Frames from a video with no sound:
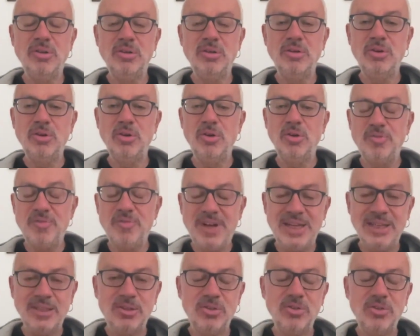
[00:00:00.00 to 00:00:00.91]

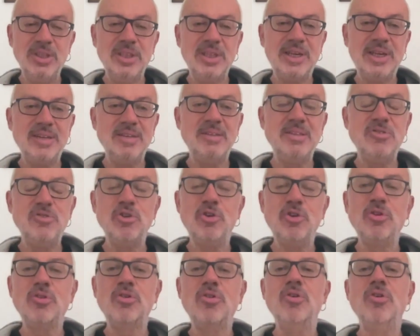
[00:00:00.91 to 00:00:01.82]
l'olfatto, entra in
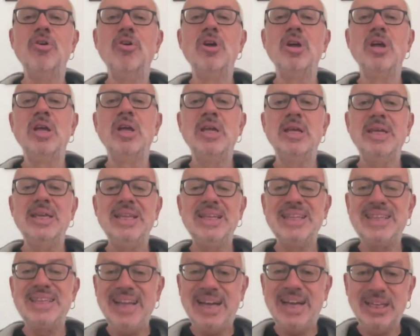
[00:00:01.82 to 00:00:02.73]
gioco
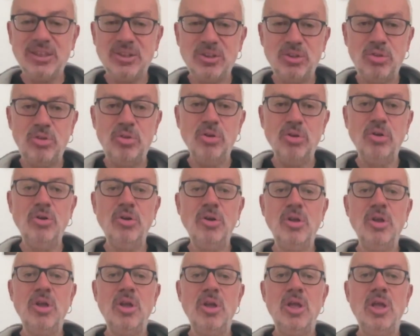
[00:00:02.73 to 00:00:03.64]
il
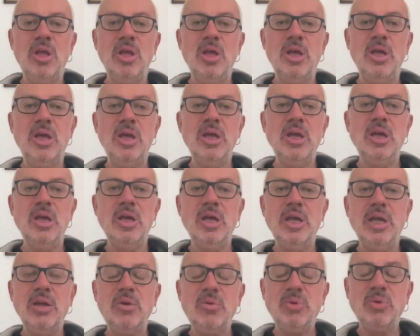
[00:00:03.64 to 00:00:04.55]
tatto, eh,
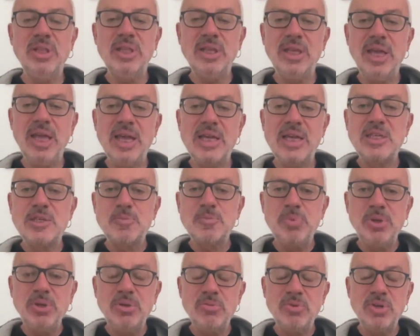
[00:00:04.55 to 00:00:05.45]
e quindi
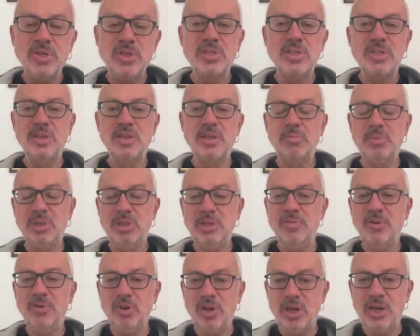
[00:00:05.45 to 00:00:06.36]
Experiencing
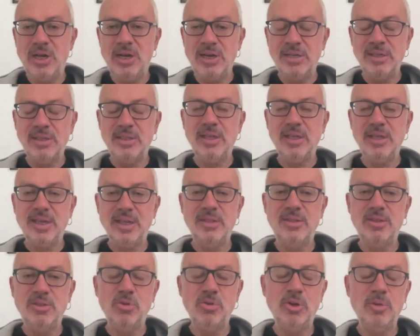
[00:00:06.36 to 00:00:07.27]
Medieval Art, che è il
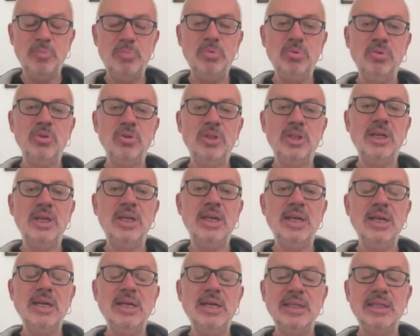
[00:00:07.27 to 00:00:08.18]
titolo appunto
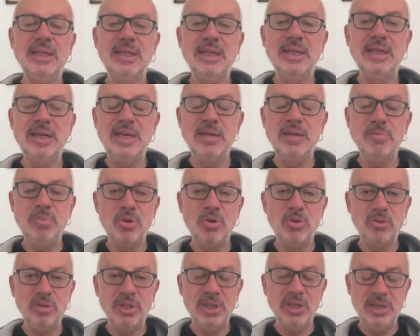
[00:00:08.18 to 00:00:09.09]
del, del
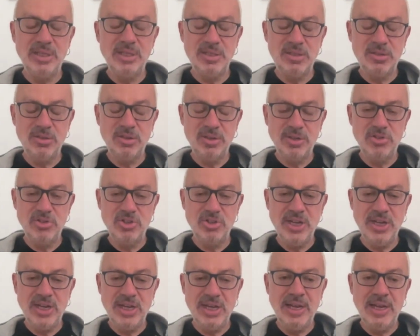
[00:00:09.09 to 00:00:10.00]
libro nell'edizione
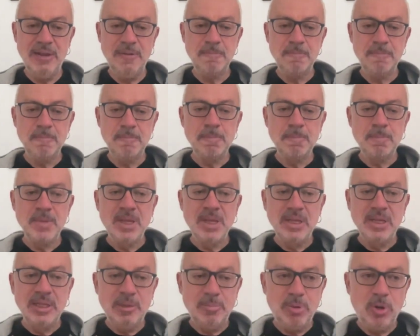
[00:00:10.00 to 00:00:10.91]
originale,
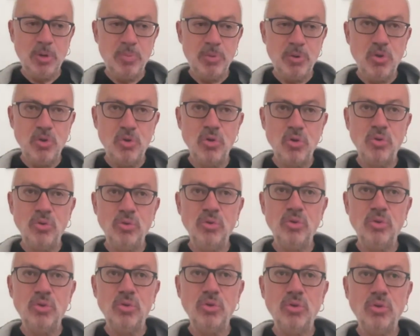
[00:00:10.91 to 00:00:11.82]
dà proprio
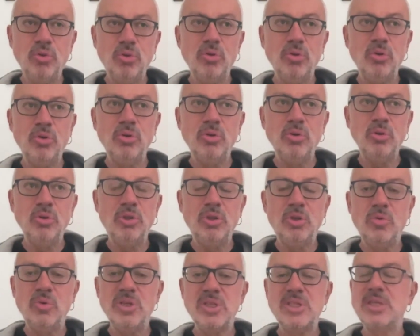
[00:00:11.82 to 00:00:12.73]
conto eh, di
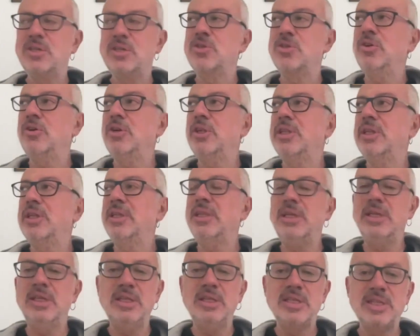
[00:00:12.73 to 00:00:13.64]
questa sorta
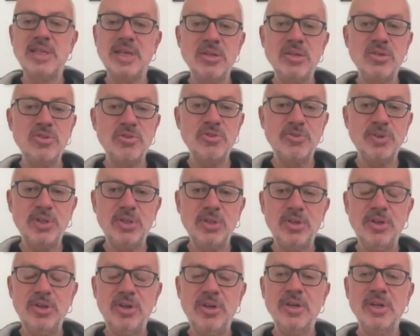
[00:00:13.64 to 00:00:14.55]
di, di senso
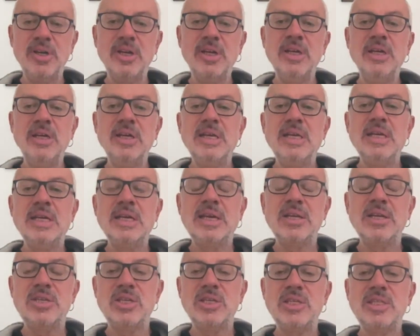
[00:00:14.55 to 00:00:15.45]
return
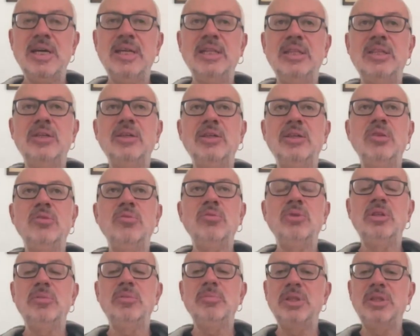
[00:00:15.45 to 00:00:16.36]
che c'è stata negli
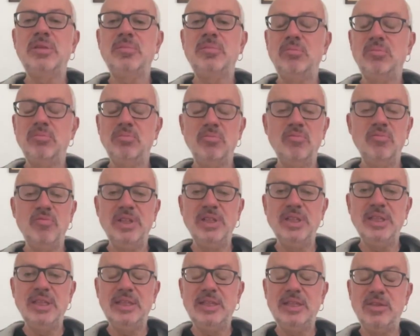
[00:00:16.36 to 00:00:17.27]
ultimi
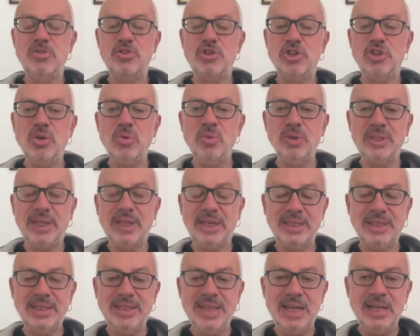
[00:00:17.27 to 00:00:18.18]

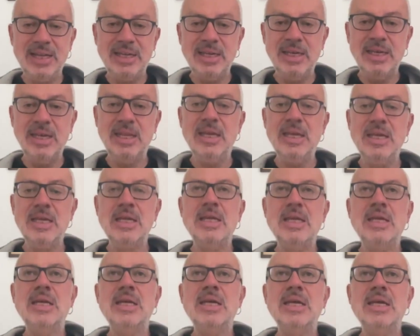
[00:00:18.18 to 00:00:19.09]
25-30 anni
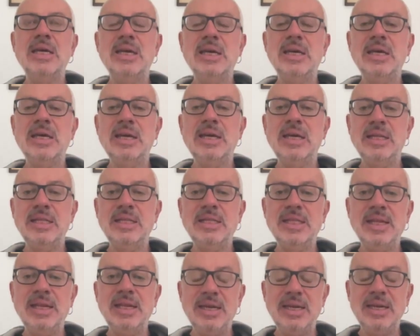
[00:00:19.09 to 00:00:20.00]
eh,
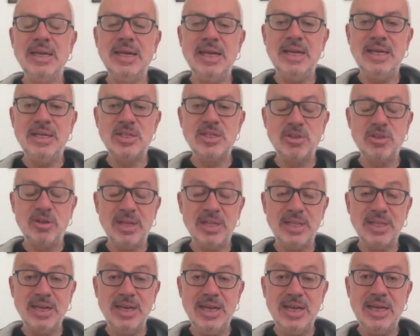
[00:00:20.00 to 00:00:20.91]
nella storia
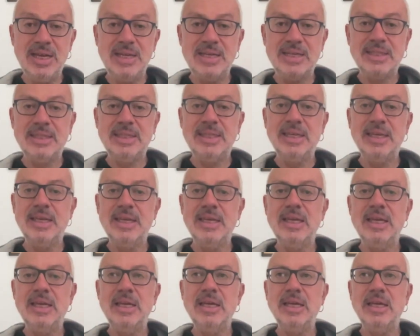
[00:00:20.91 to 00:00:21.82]

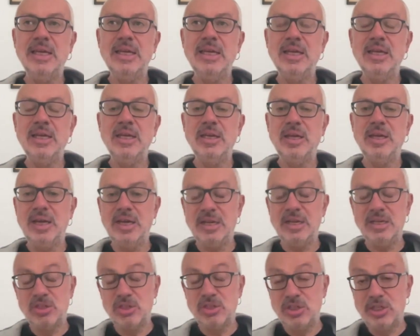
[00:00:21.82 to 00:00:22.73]
dell'arte eh, a
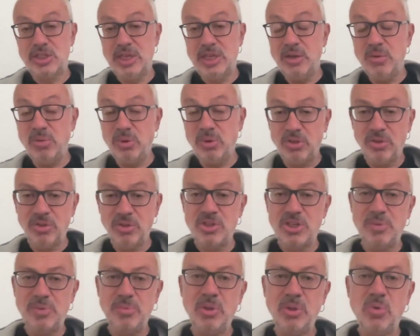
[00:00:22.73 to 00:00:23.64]
seguito
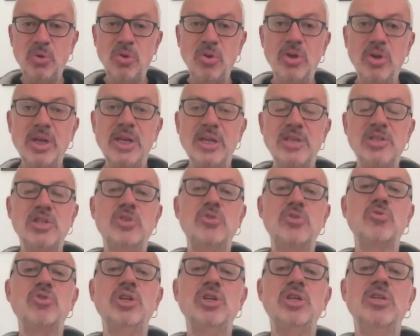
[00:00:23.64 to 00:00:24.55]
diciamo di quello che era già
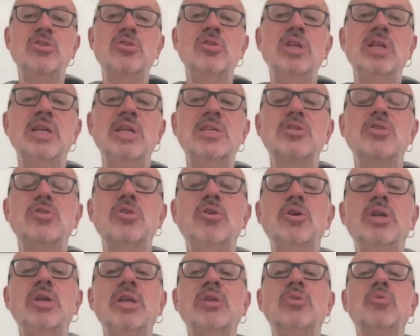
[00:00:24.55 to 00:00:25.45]
successo nella
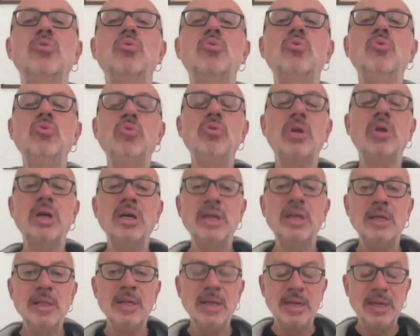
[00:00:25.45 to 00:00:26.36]
storia tout court
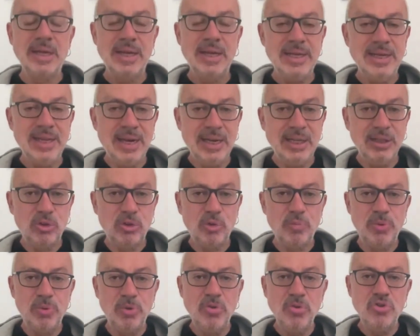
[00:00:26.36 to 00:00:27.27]
e
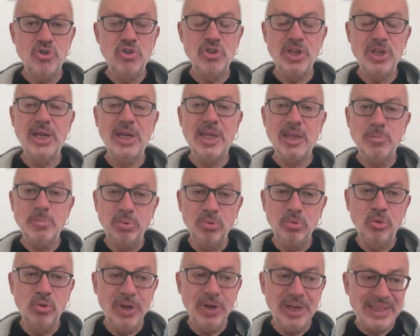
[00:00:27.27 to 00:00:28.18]
nell'antropologia che è
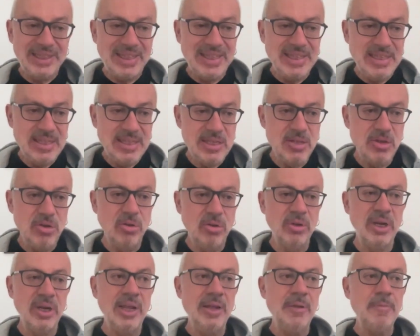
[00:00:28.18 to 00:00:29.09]
appunto
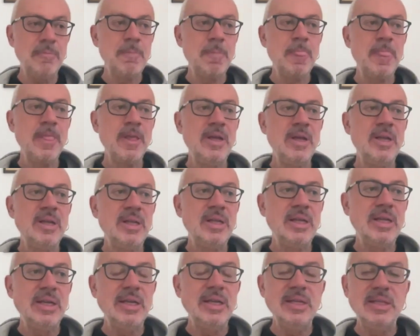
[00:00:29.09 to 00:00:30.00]
l'attenzione
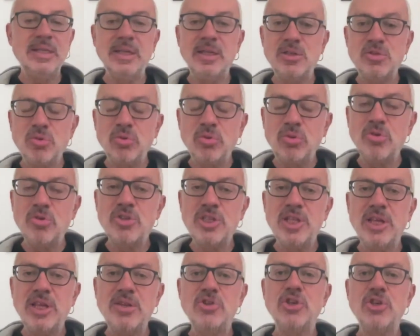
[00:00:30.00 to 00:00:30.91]
eh, degli studiosi,
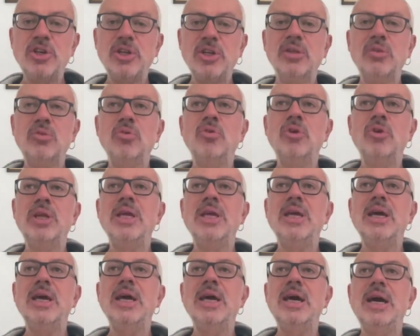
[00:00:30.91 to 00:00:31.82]
dei
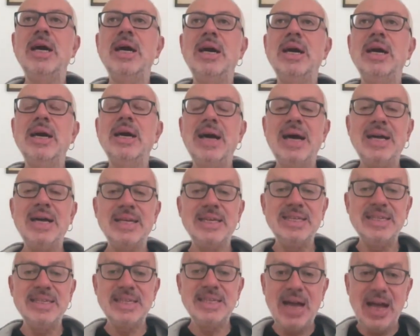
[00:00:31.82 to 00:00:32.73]
ricercatori eh,
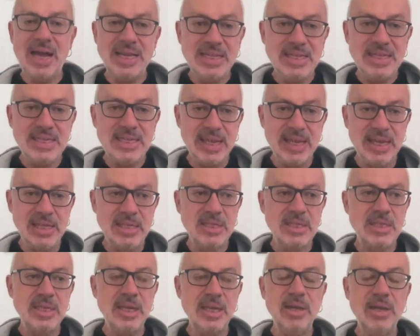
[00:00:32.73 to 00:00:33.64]
ai, ai,
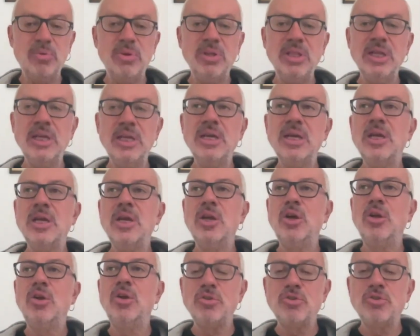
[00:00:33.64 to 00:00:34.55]
sensi e quindi
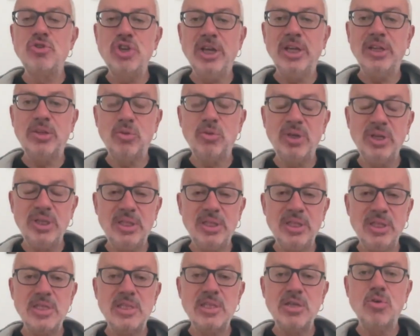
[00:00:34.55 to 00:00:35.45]
l'oggetto
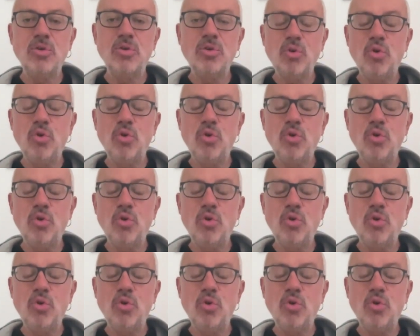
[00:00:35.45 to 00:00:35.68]
artistico